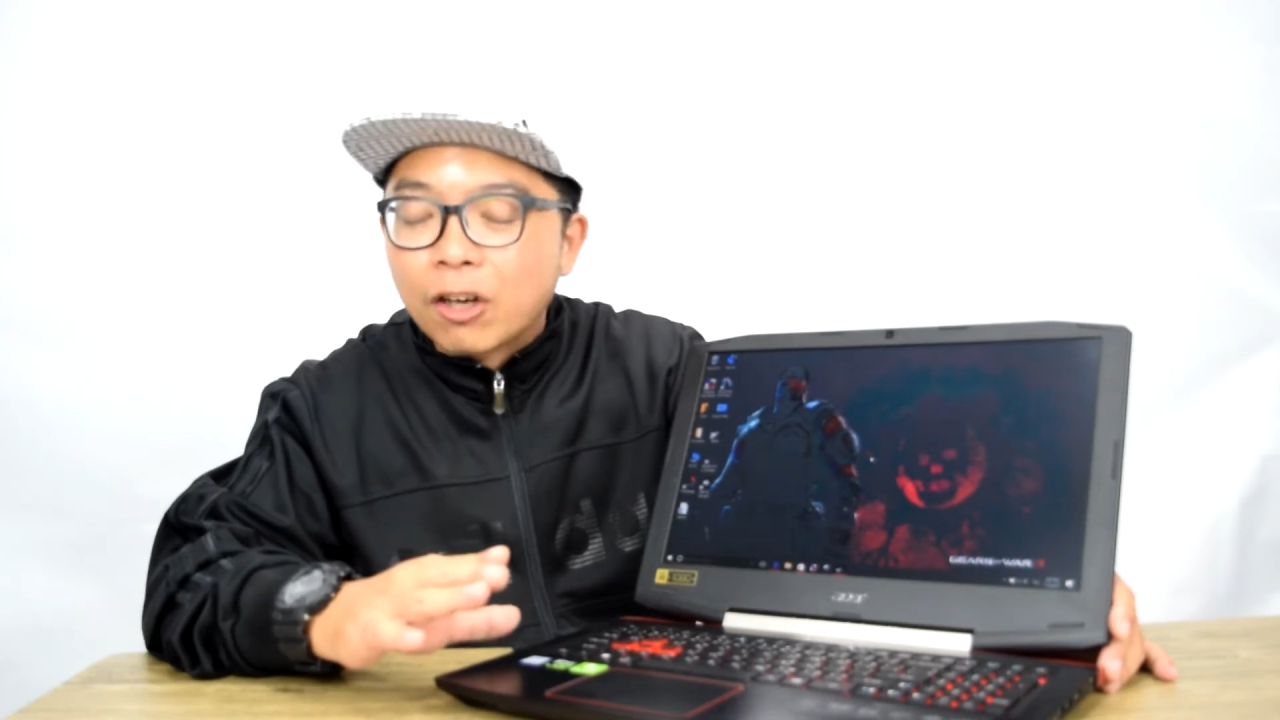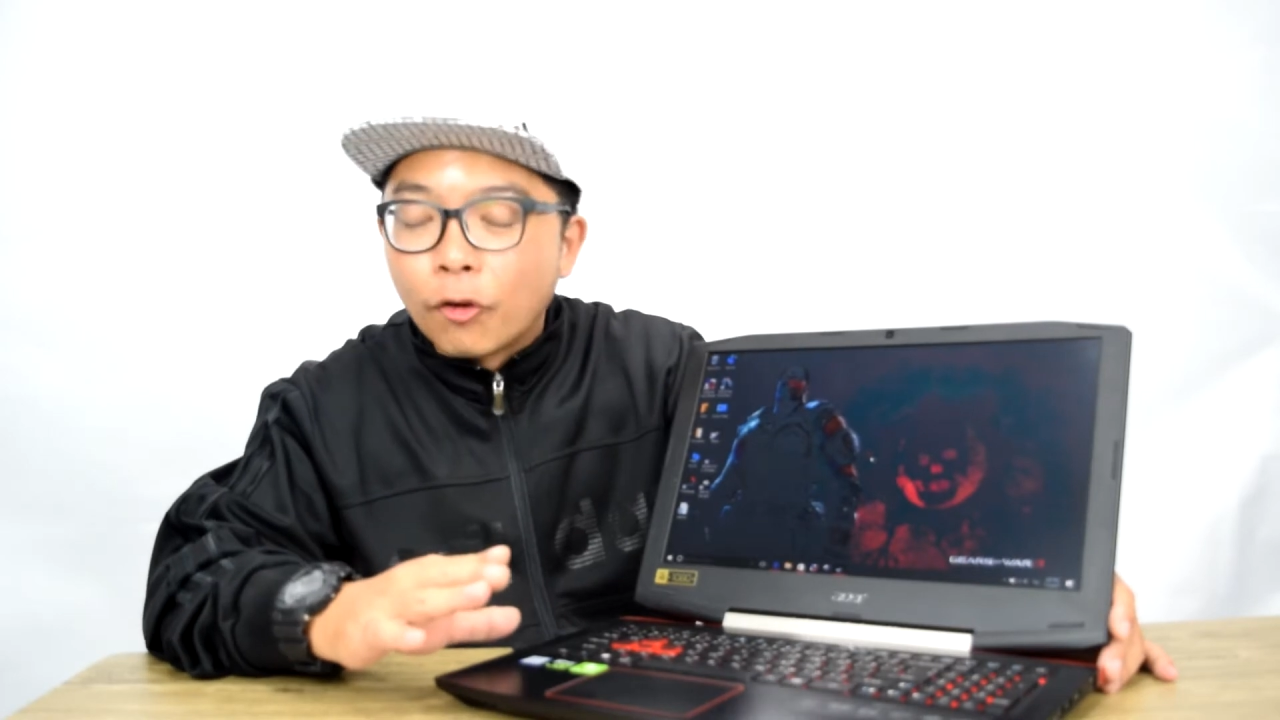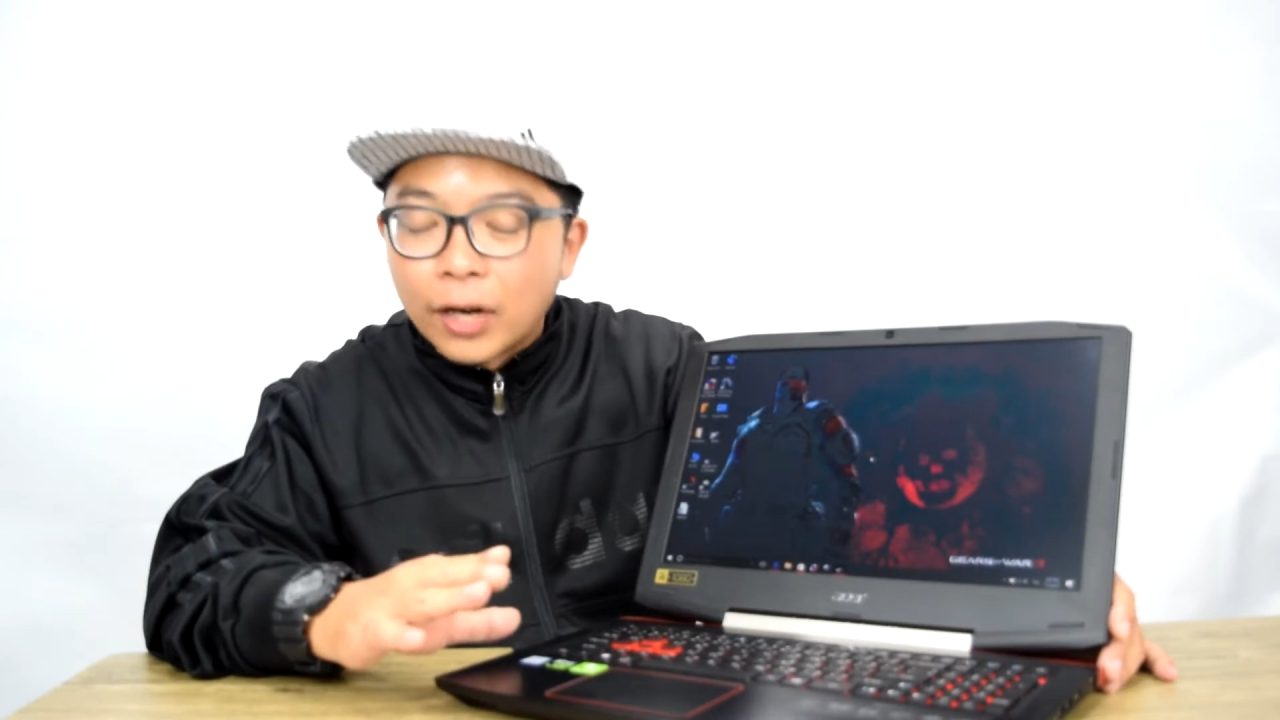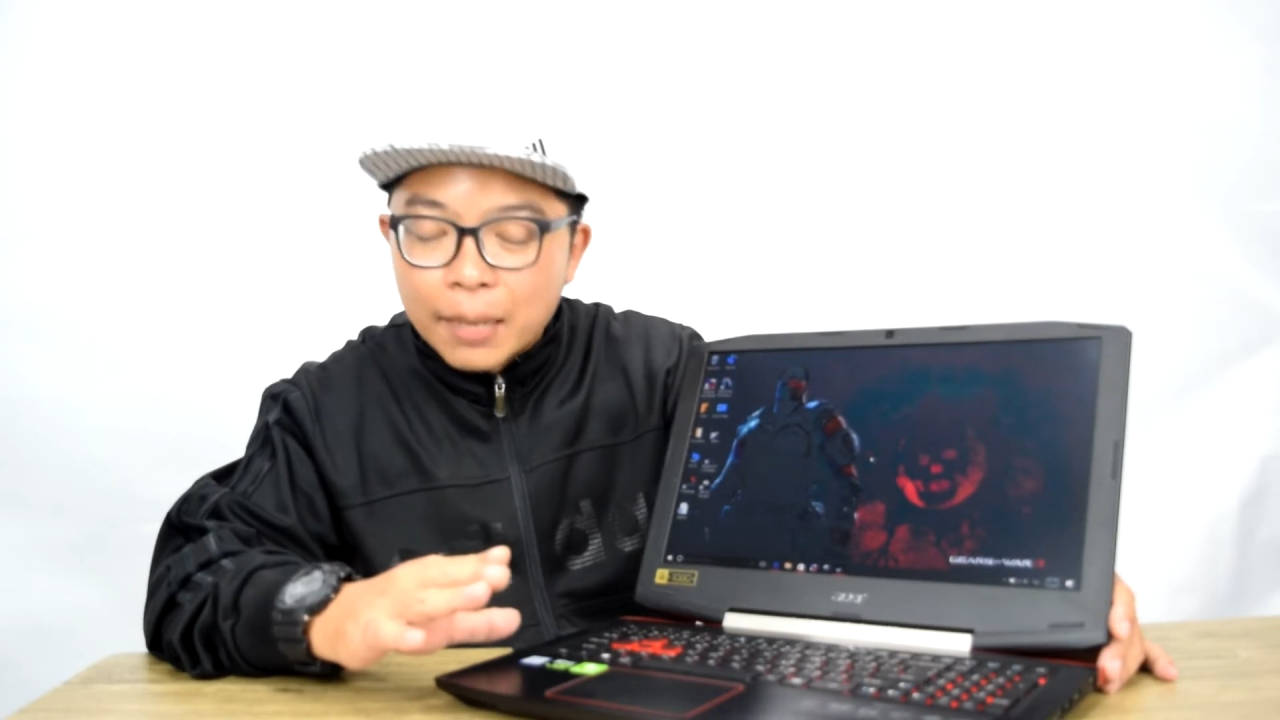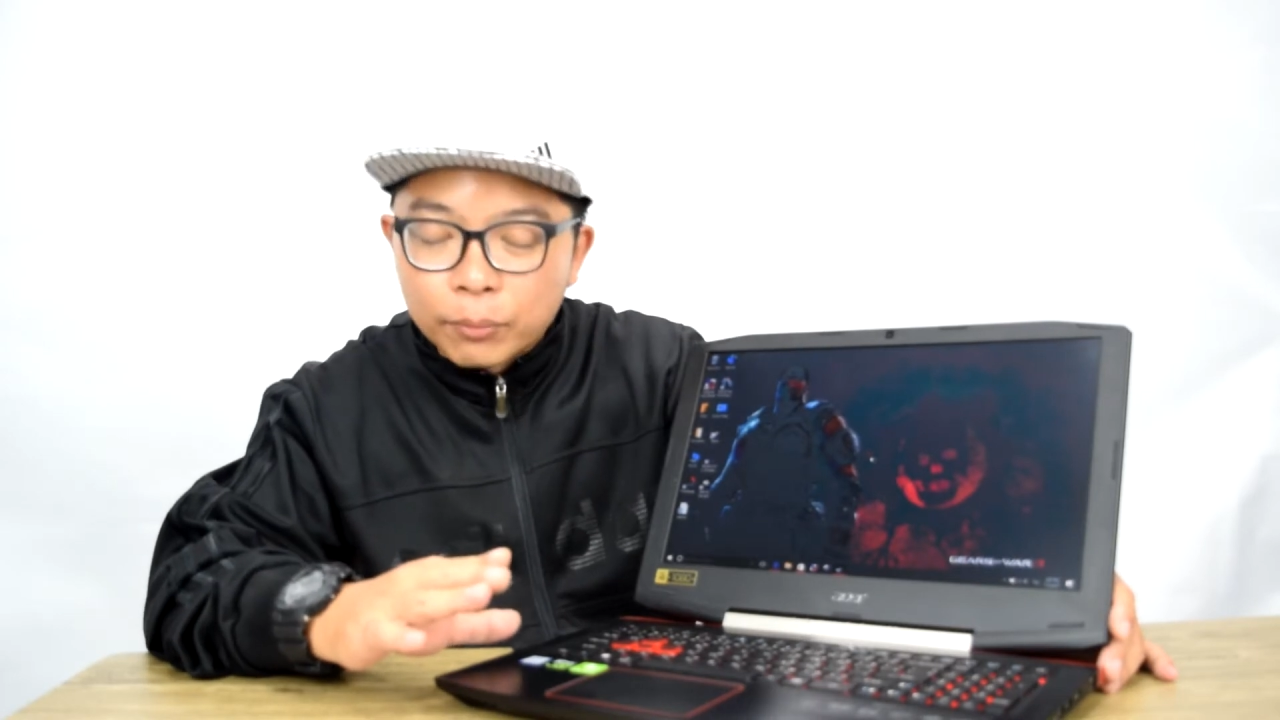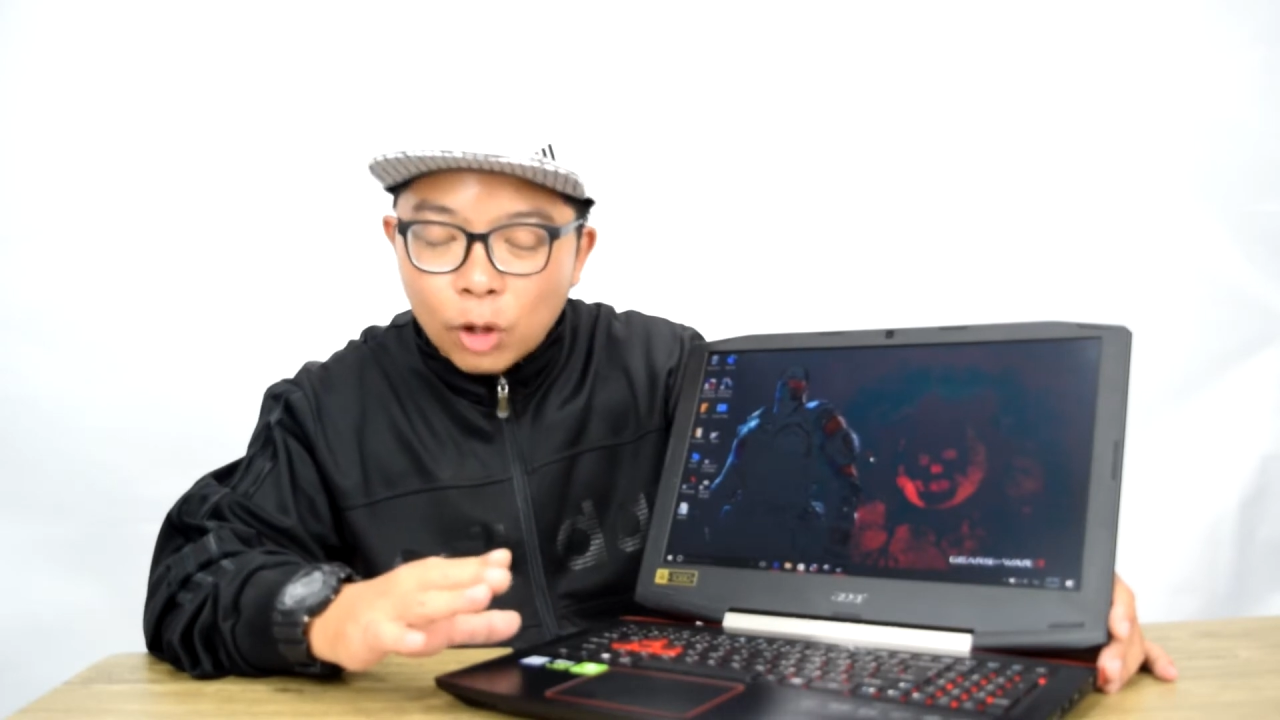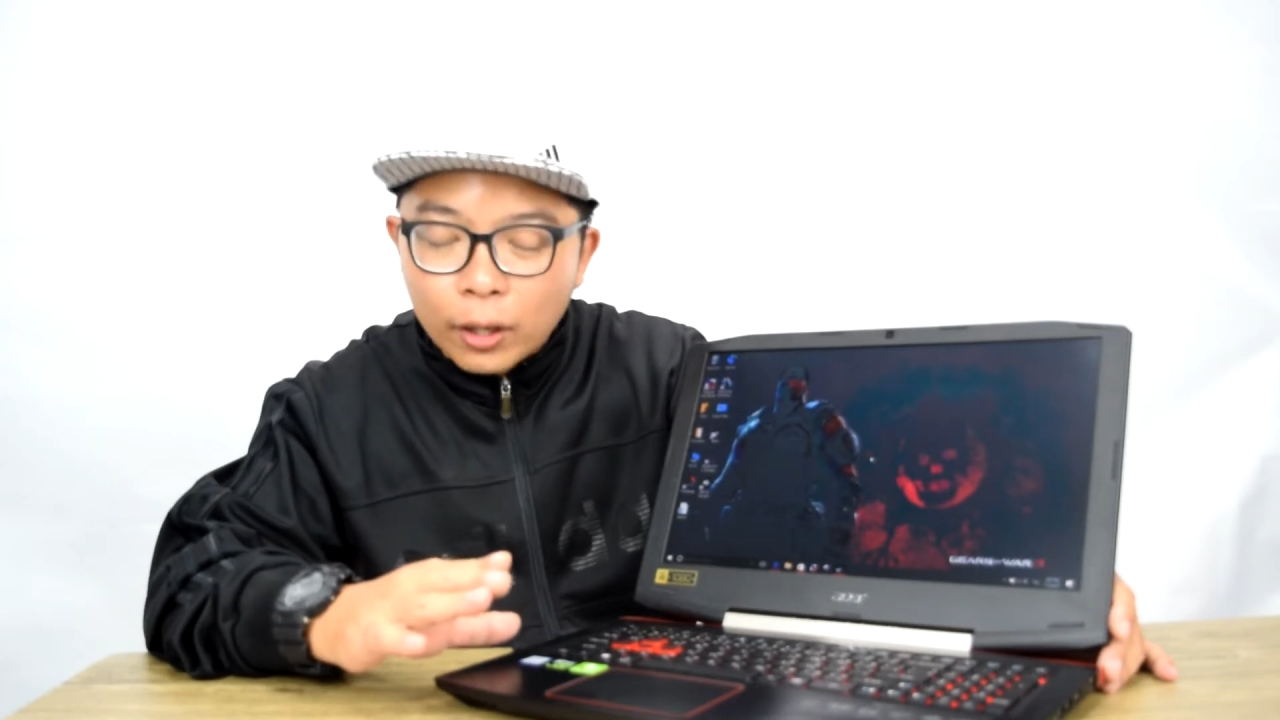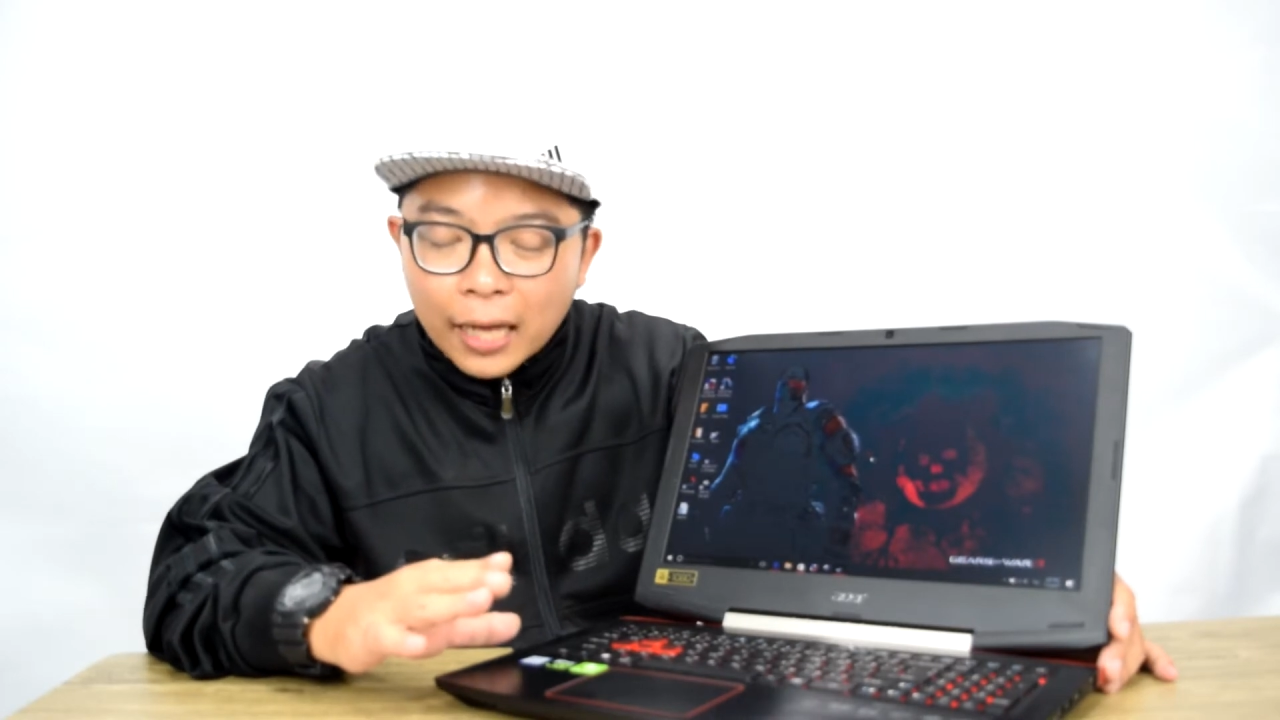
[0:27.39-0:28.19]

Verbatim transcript: ก็เริ่มต้น